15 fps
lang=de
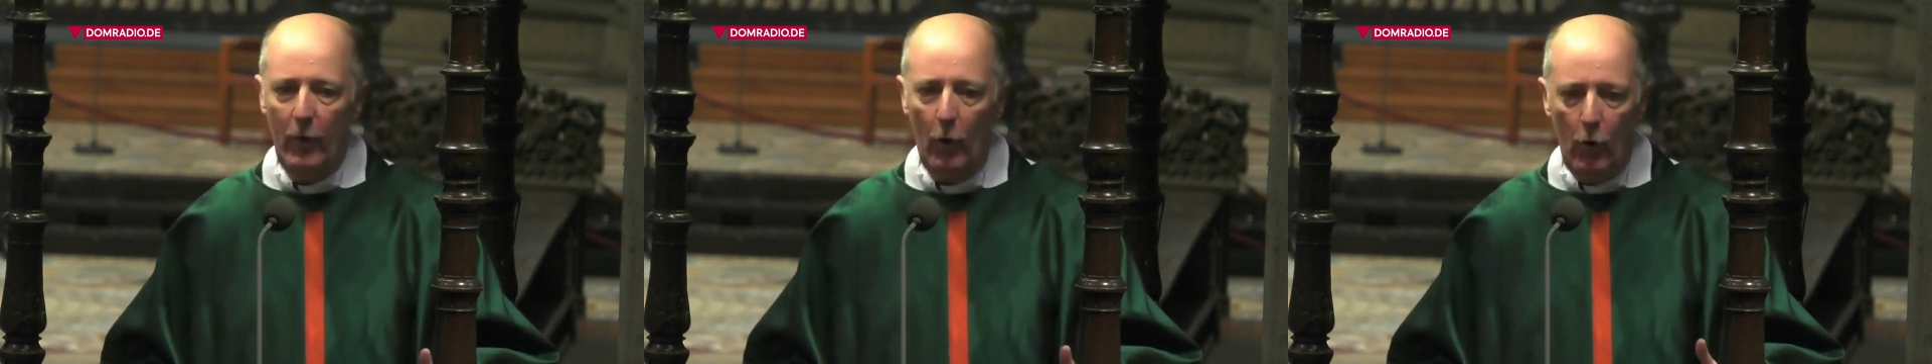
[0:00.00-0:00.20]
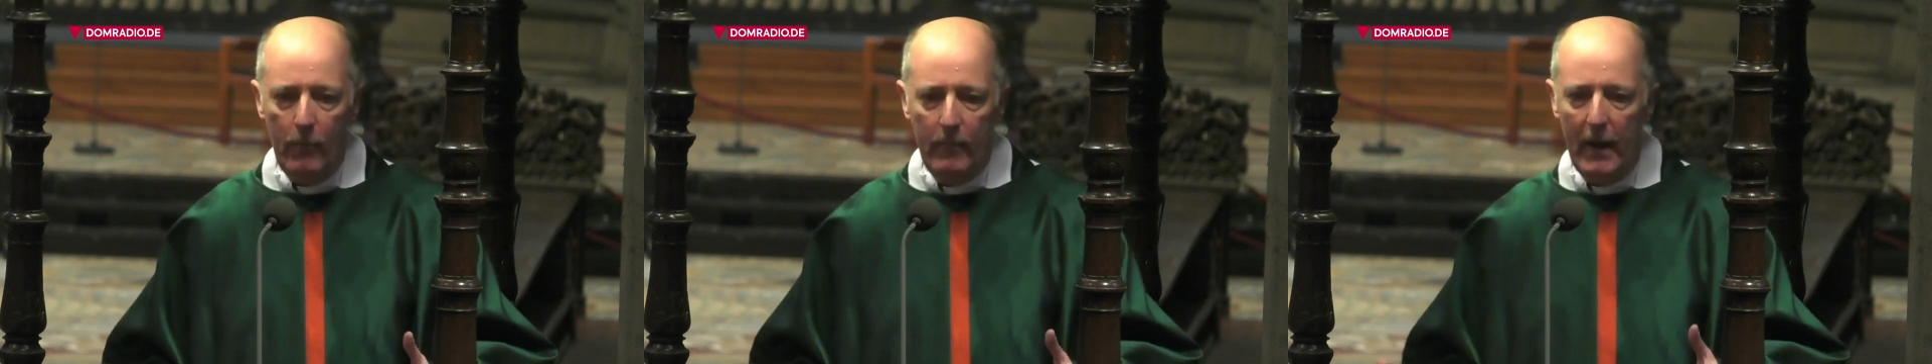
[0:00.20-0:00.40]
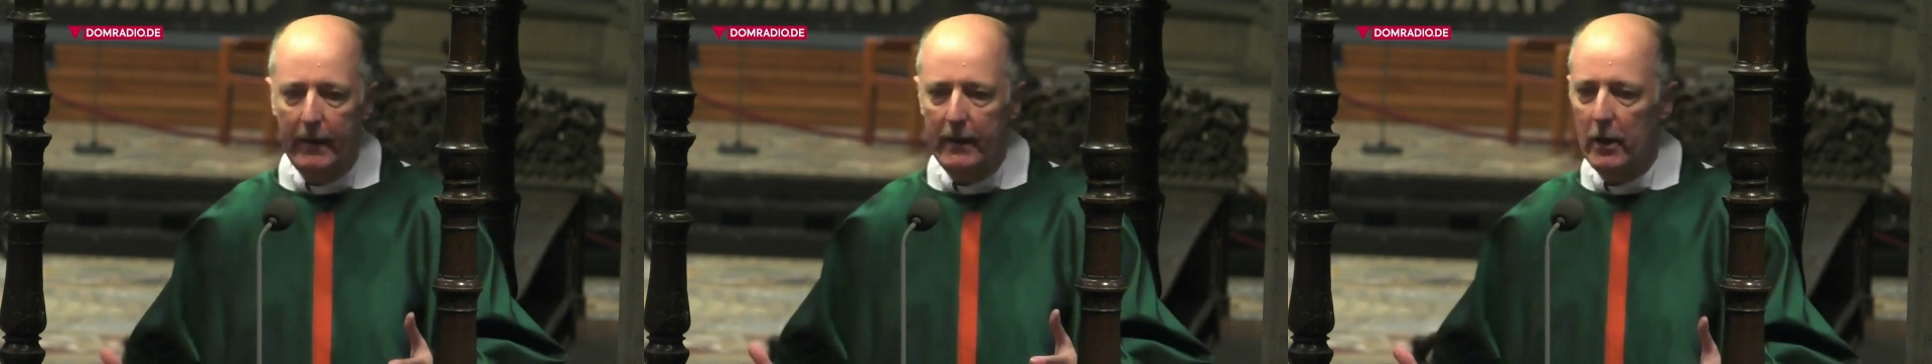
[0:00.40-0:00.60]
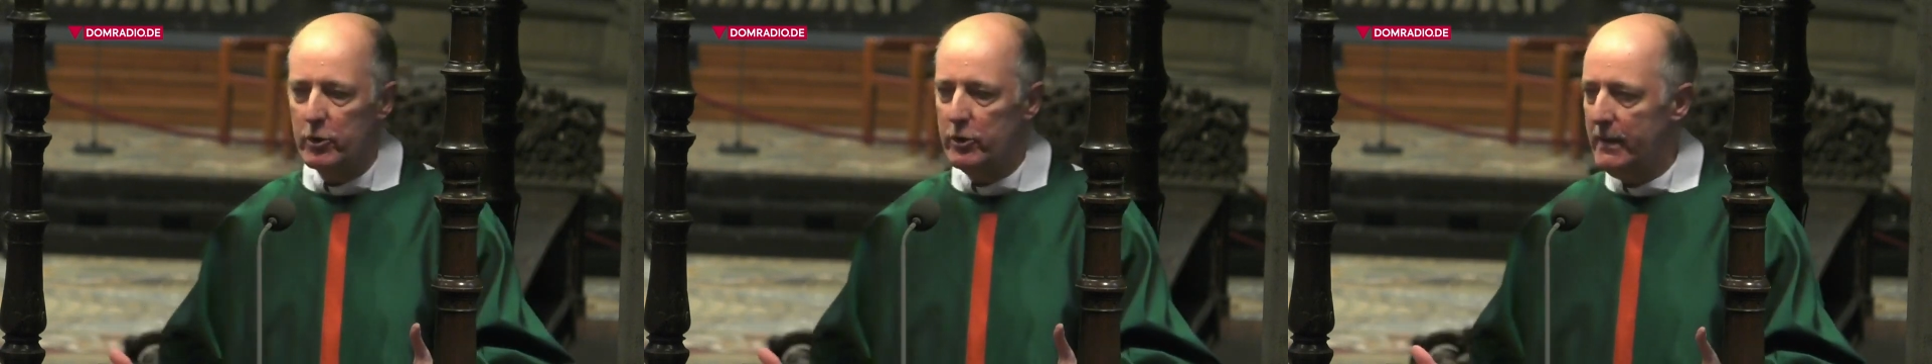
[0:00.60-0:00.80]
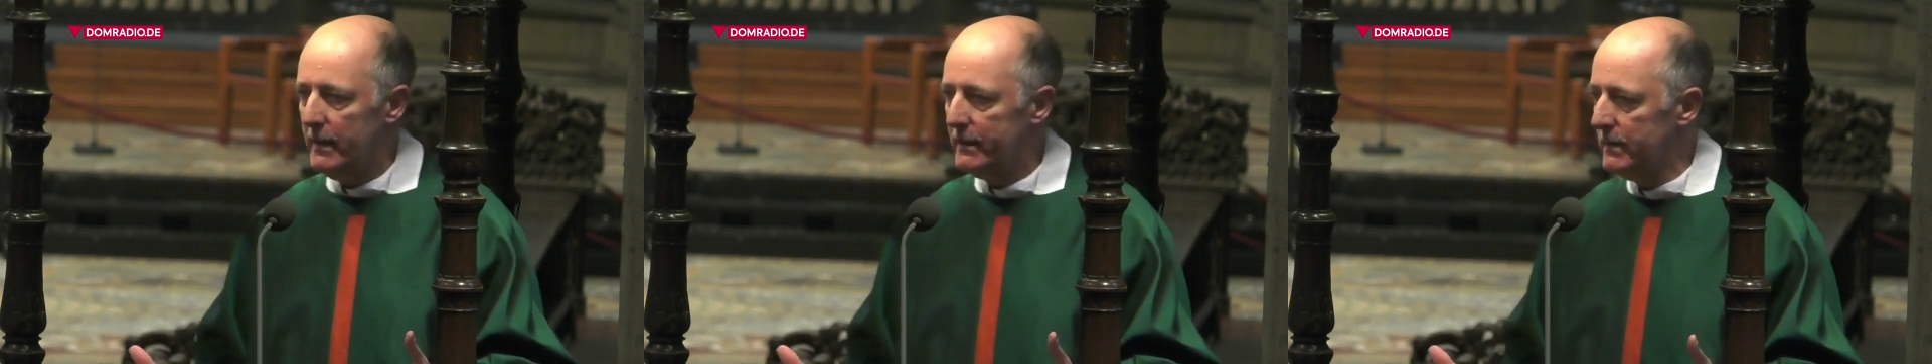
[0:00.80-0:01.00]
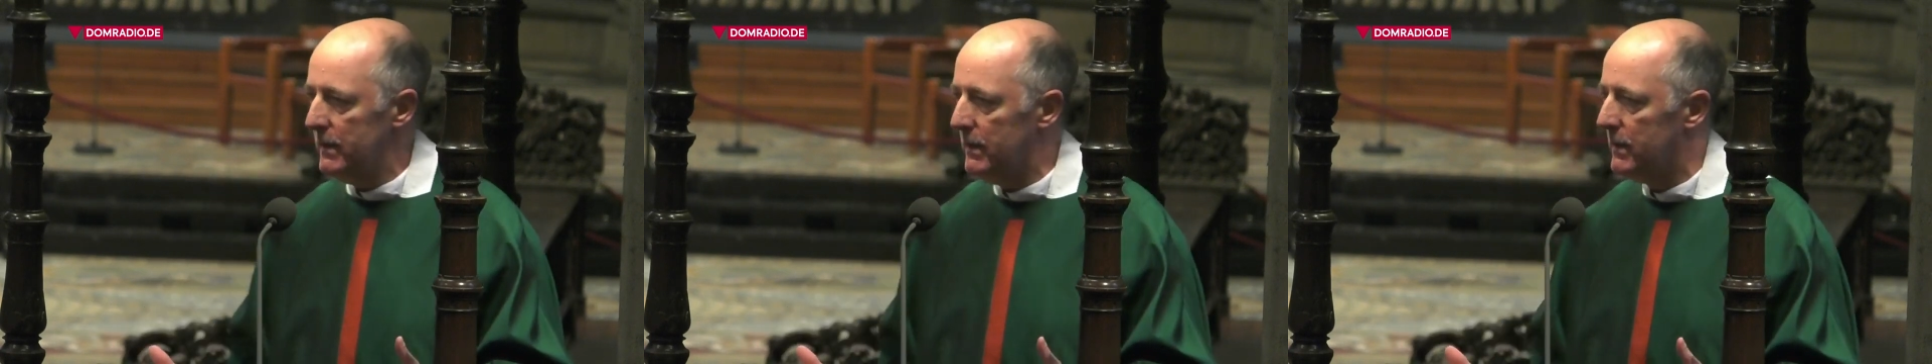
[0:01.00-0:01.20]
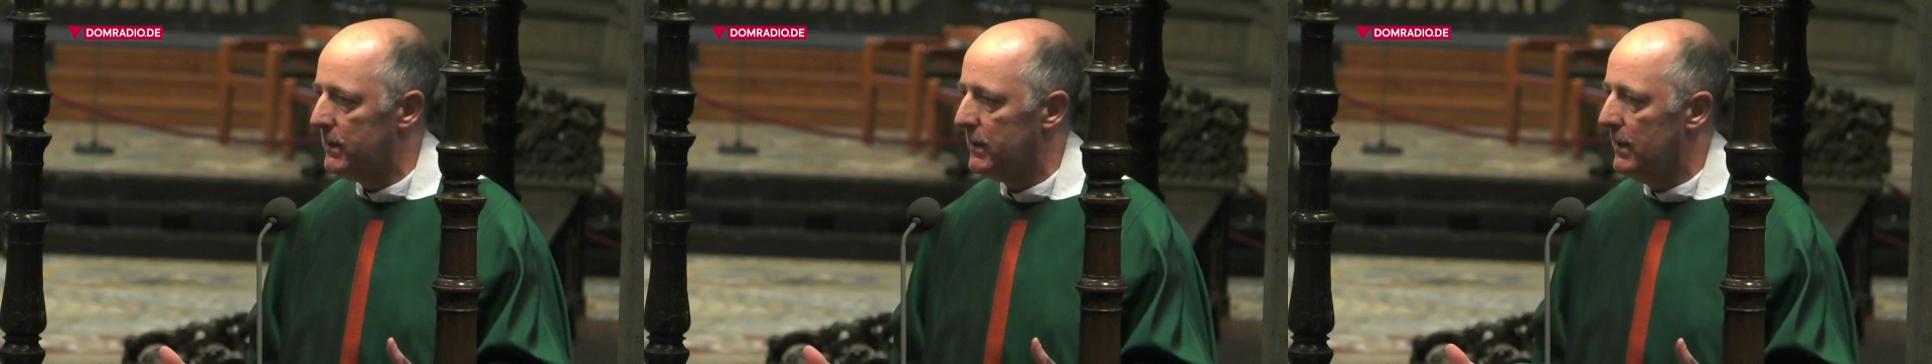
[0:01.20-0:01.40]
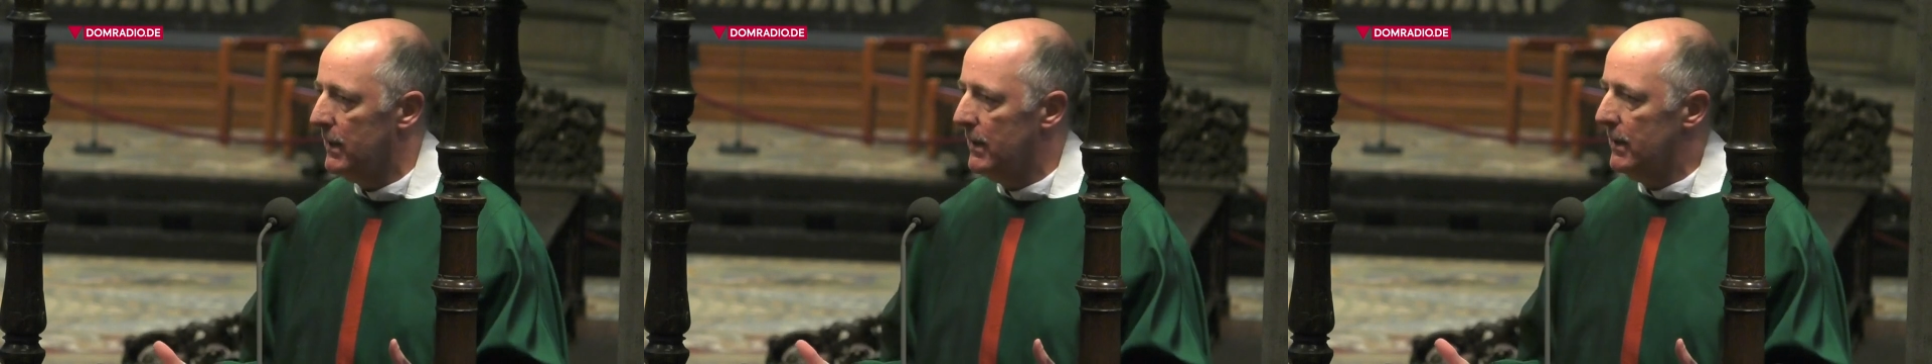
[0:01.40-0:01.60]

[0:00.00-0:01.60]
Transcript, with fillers: warum engagiert sich